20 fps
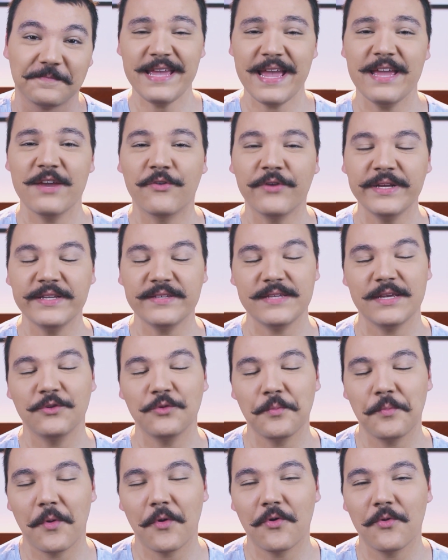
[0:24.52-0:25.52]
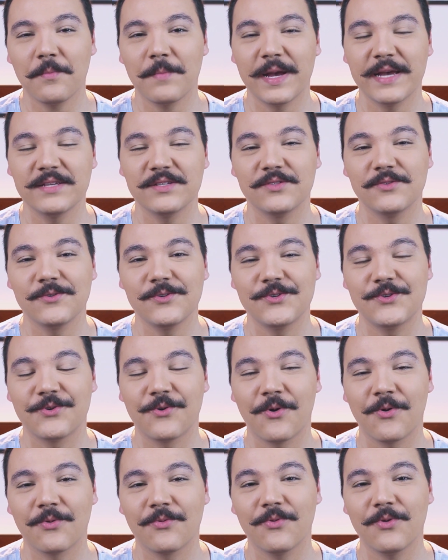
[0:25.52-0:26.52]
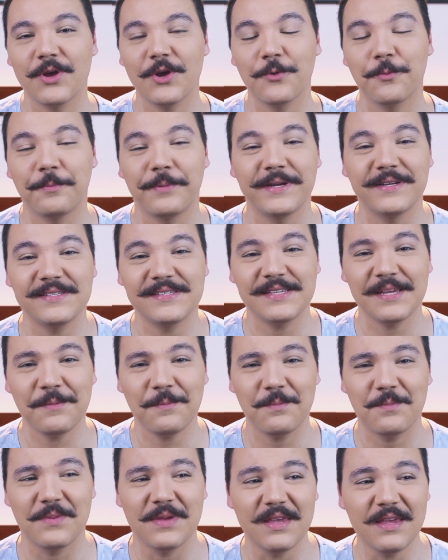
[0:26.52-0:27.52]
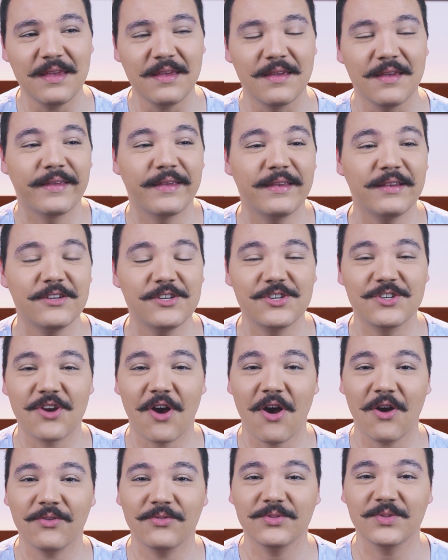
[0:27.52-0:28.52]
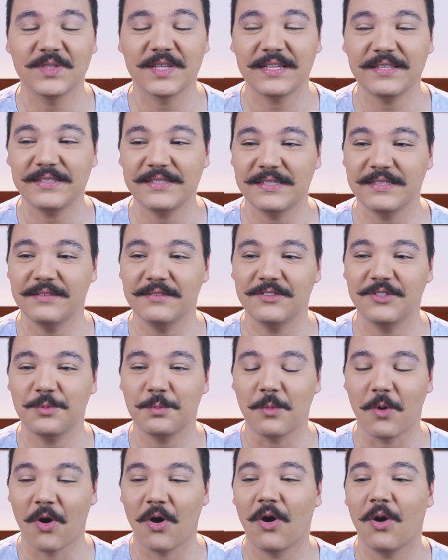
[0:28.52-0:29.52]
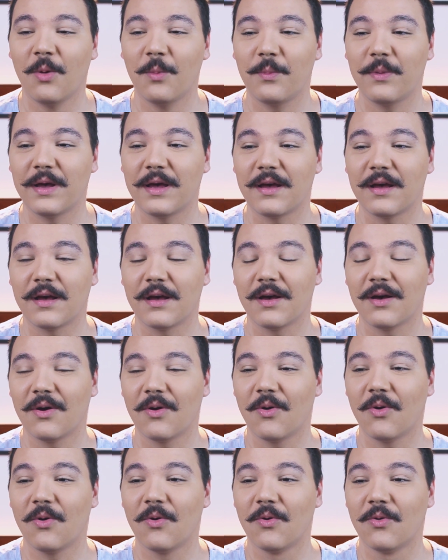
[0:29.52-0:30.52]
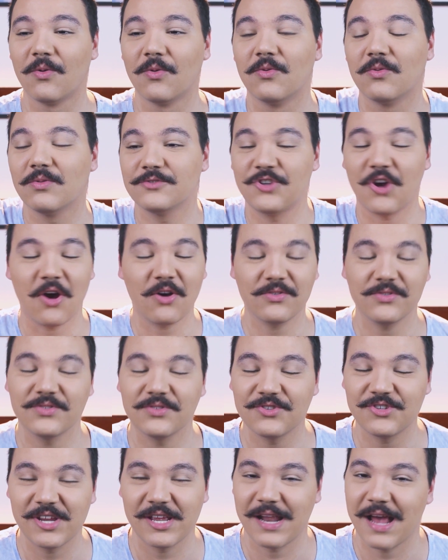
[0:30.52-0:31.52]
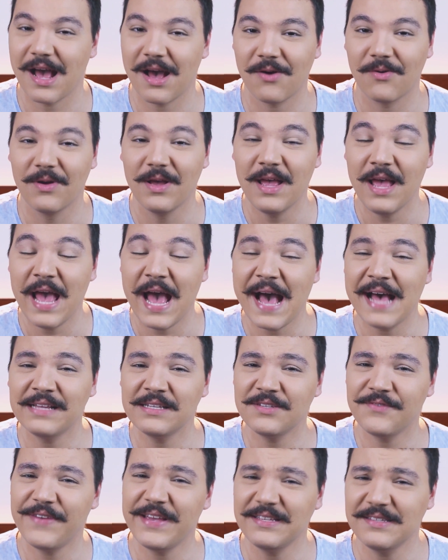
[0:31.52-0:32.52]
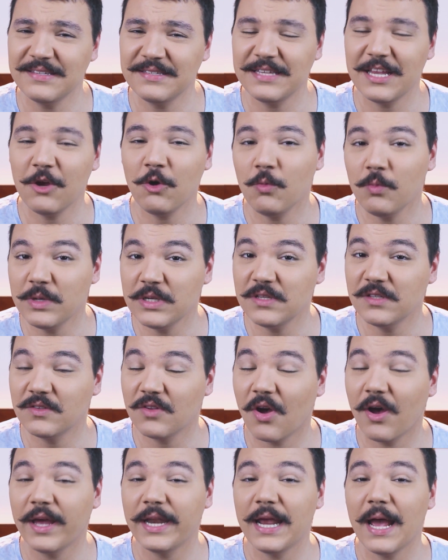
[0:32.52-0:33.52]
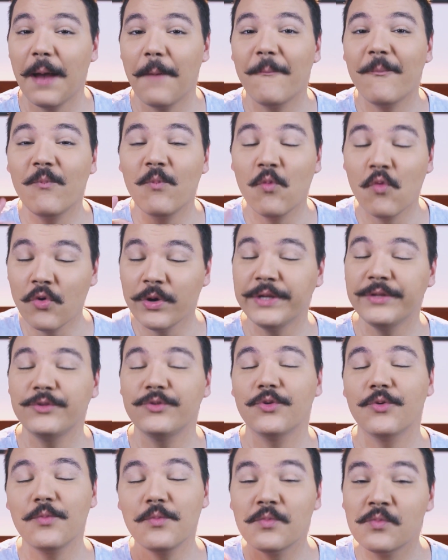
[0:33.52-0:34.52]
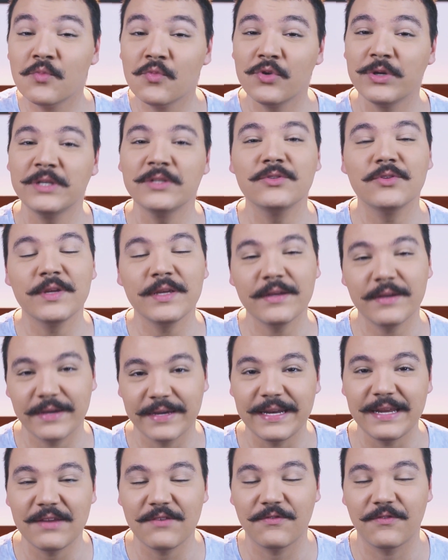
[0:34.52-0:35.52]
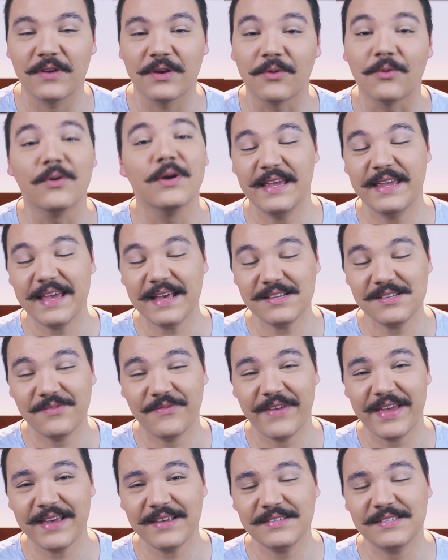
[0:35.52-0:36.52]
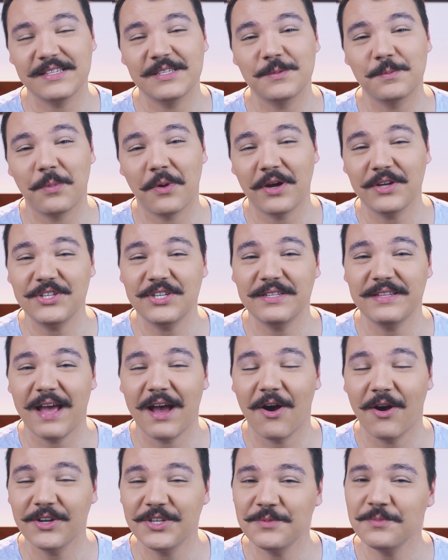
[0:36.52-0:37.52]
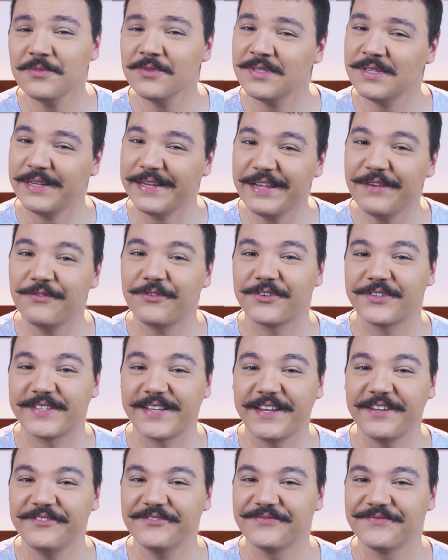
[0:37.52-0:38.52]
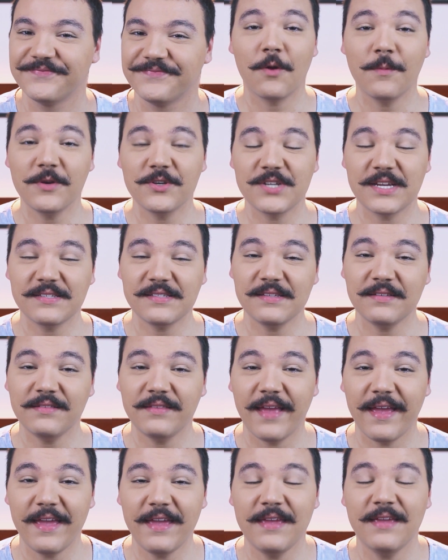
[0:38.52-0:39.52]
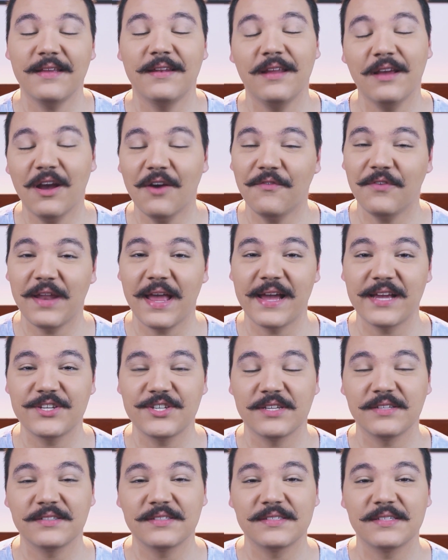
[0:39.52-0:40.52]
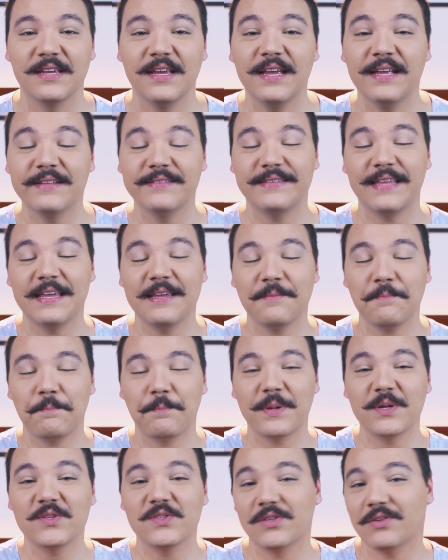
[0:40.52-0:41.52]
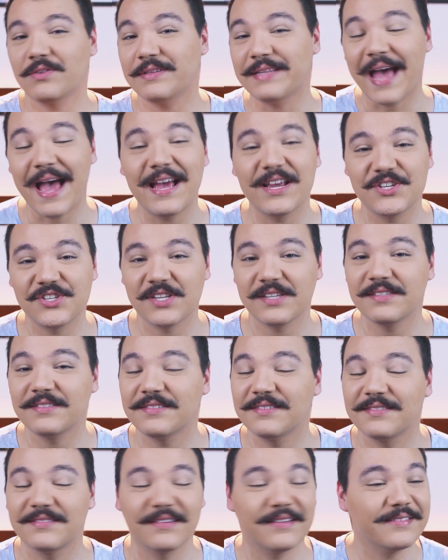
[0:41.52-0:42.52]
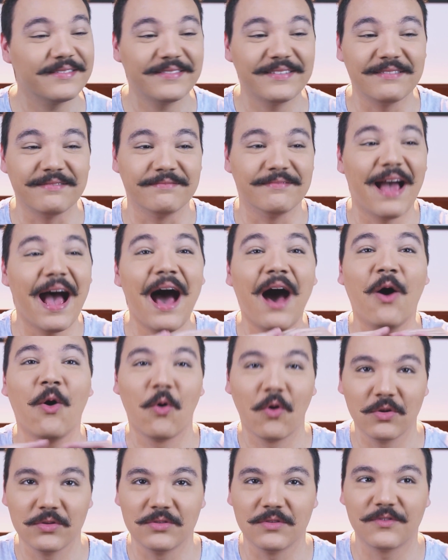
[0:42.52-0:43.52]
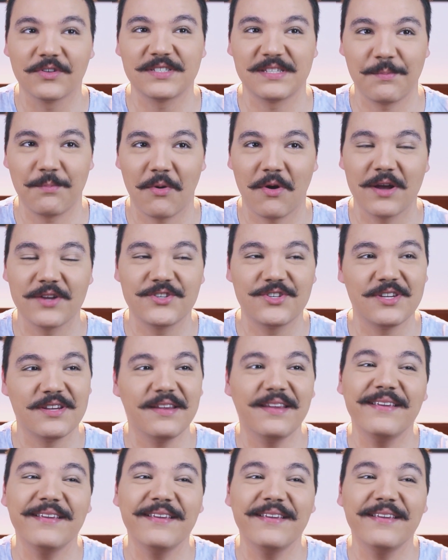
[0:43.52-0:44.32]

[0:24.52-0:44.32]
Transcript: E aí, conhecendo um pouco mais do jogo, eu percebi que jogos assim de MOBA ou jogos no geral, às vezes tem uma história muito, muito incrível e que às vezes pode dar ótimos livros, hein? Como eu já citei, League of Legends tem personagens, assim, a rodo. Você pode